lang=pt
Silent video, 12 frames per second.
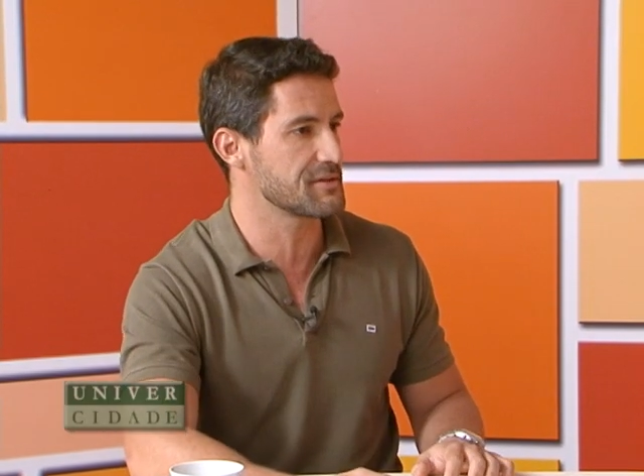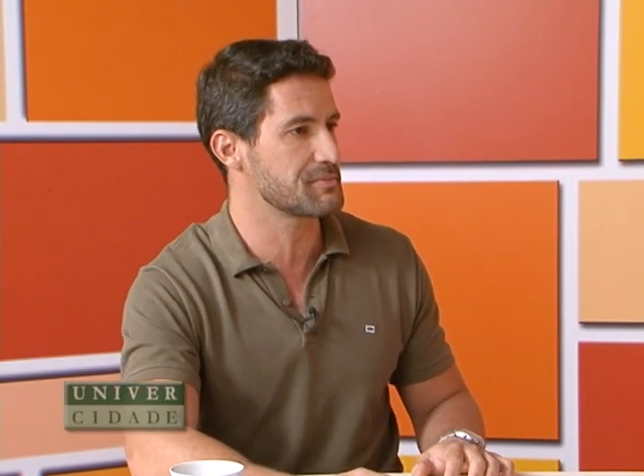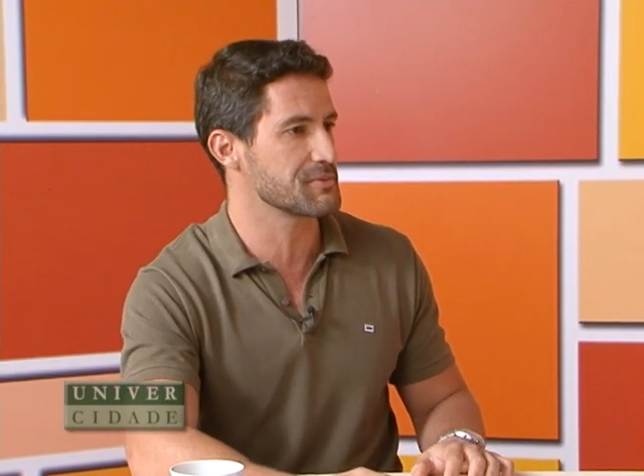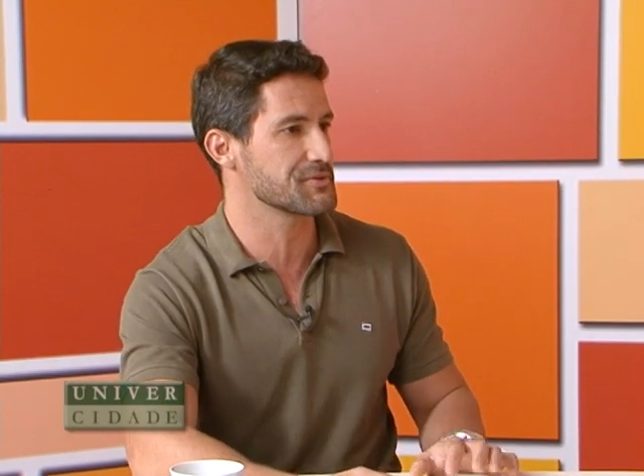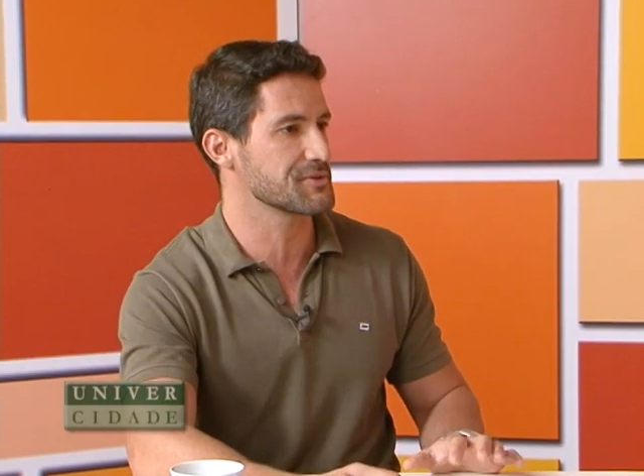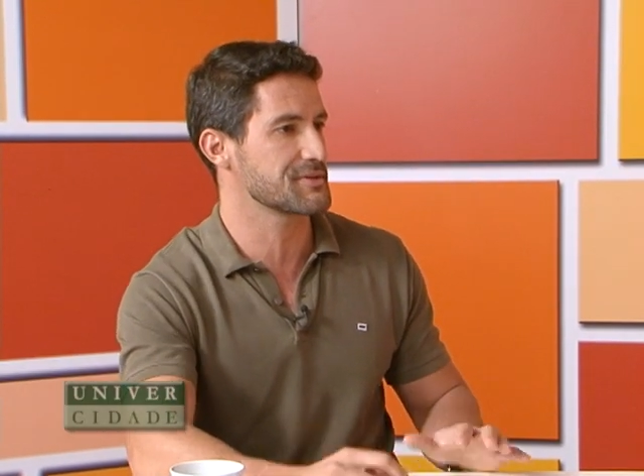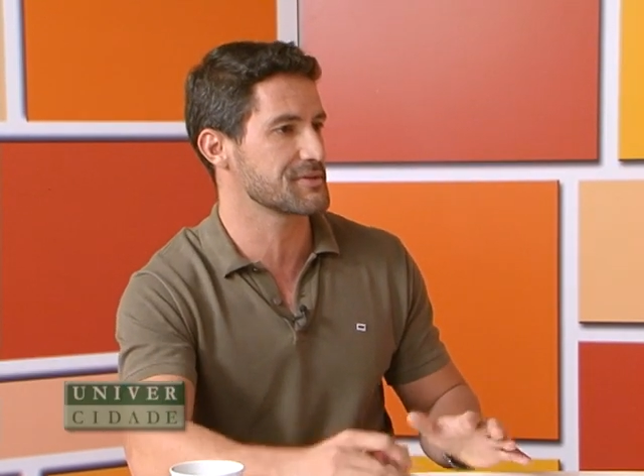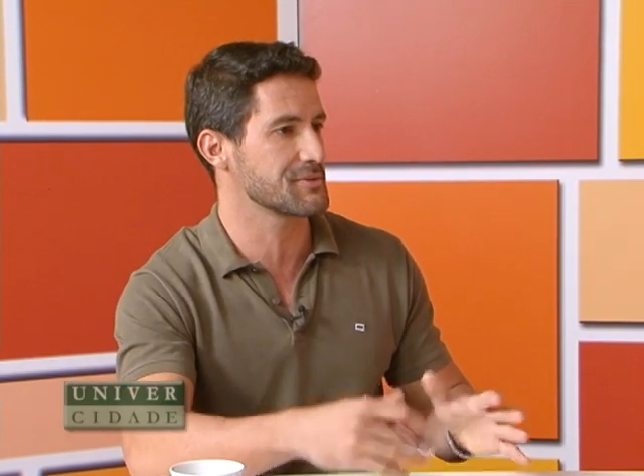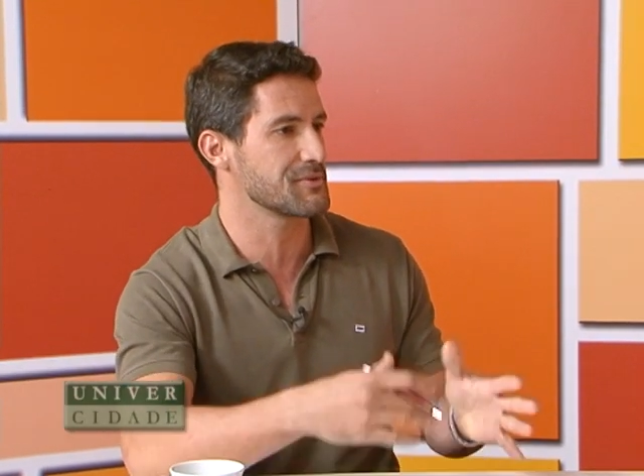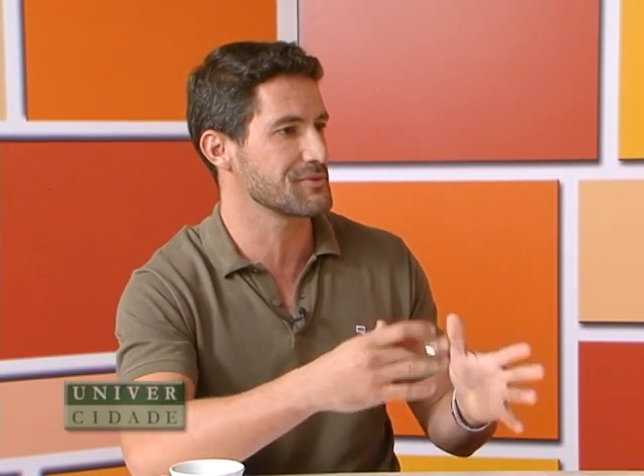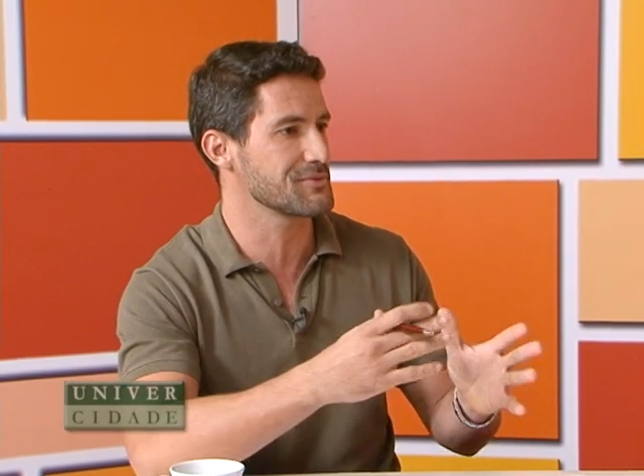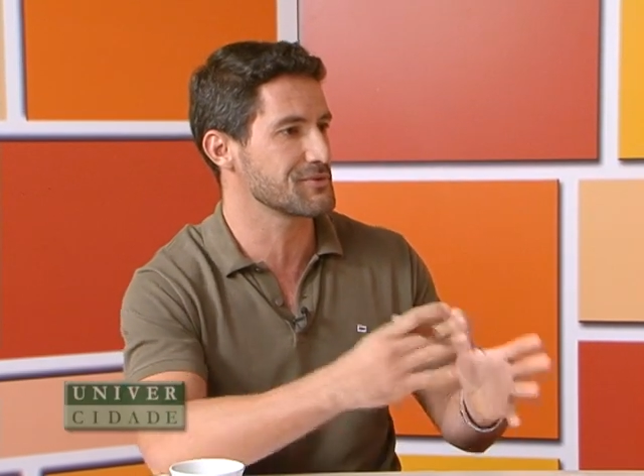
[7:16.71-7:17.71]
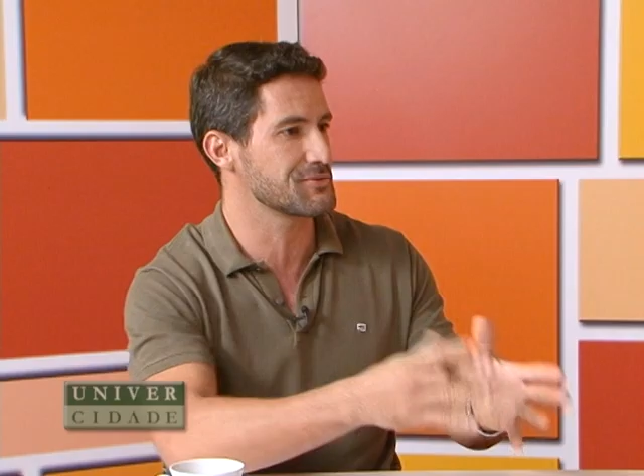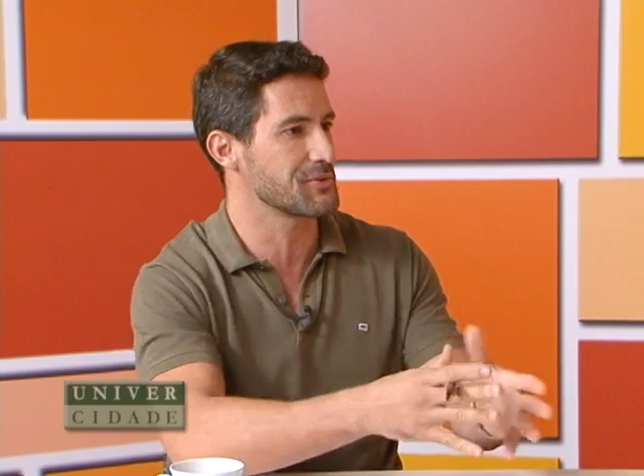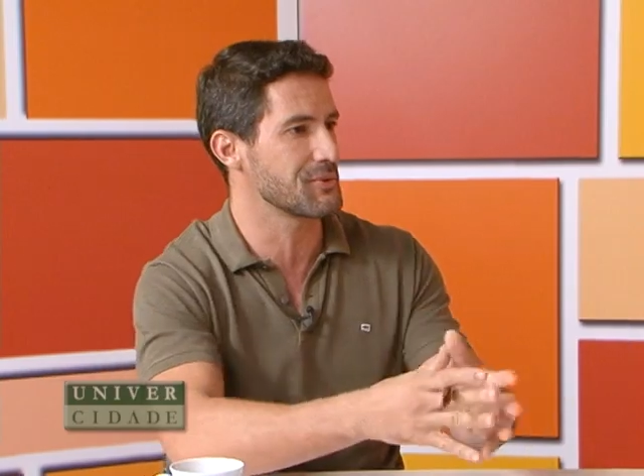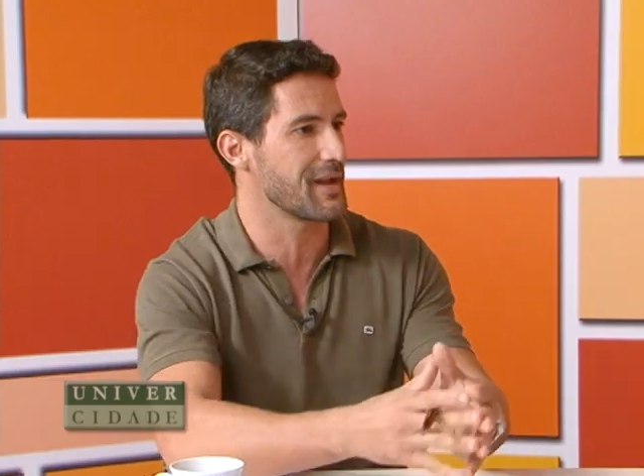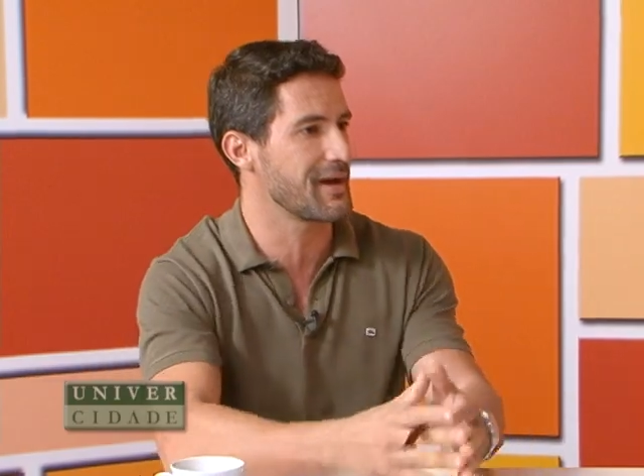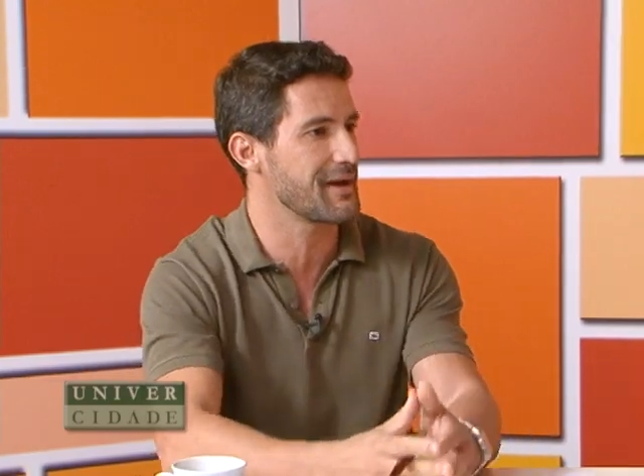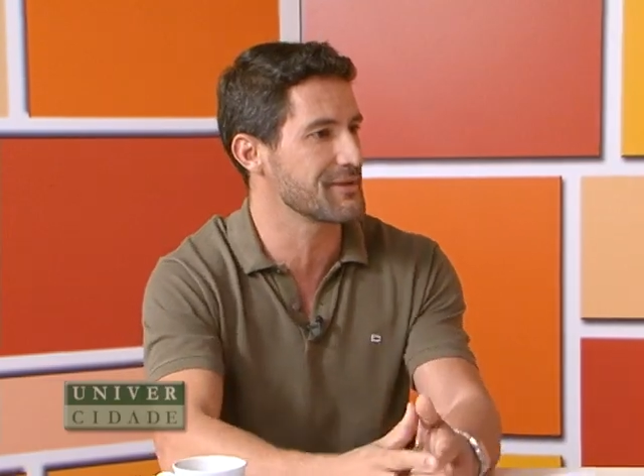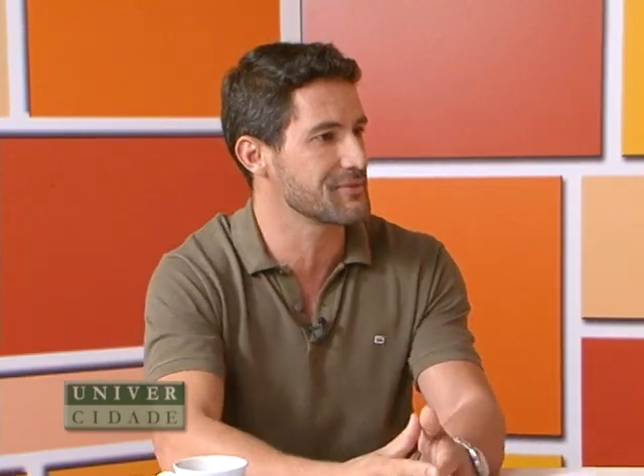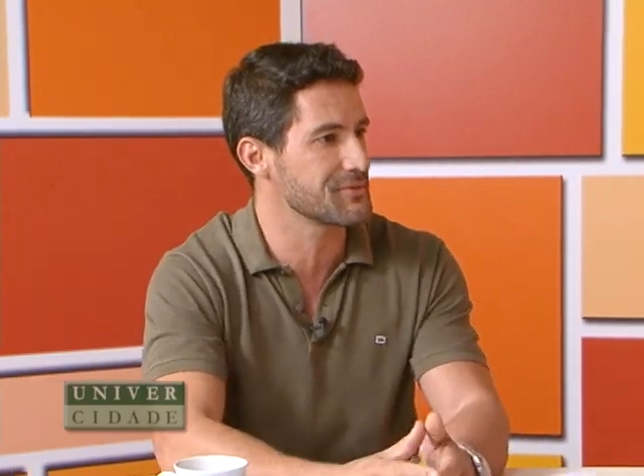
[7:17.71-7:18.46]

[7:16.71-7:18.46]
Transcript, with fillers: as pessoas que estão do teu lado?